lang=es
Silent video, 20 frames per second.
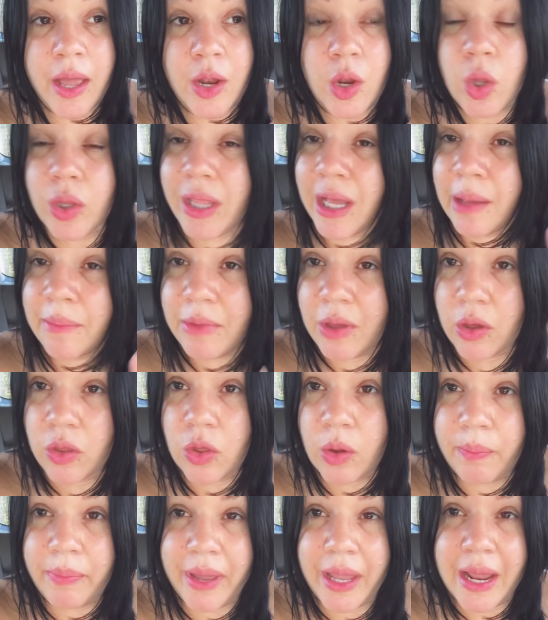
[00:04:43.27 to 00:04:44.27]
No tengan
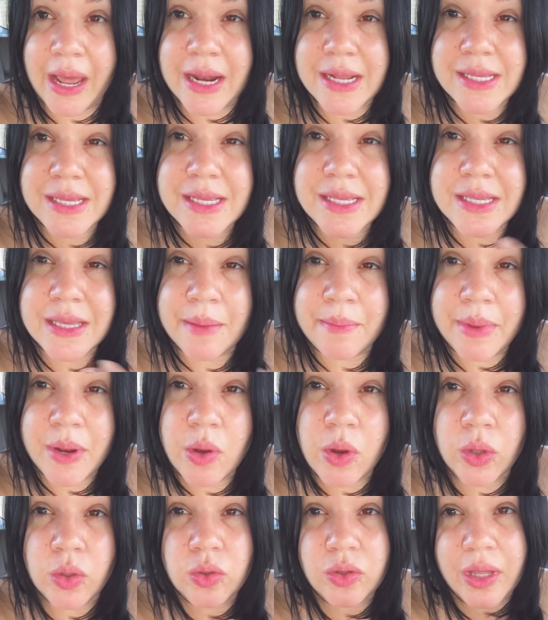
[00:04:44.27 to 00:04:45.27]
miedo de operarse
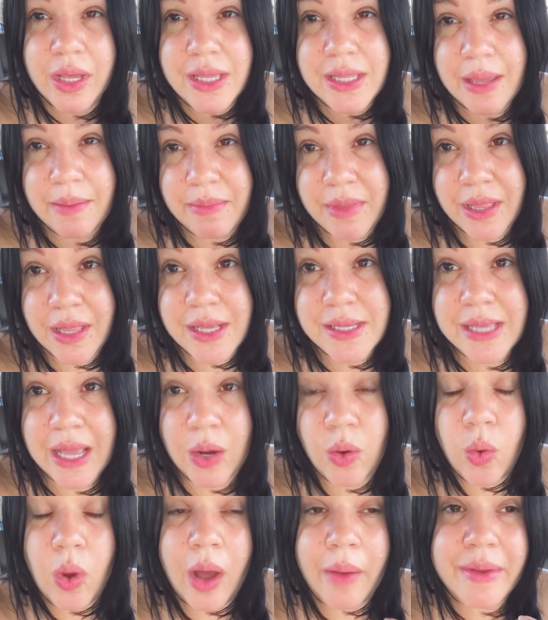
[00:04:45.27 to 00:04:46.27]
siempre y cuando ustedes estén bien de salud.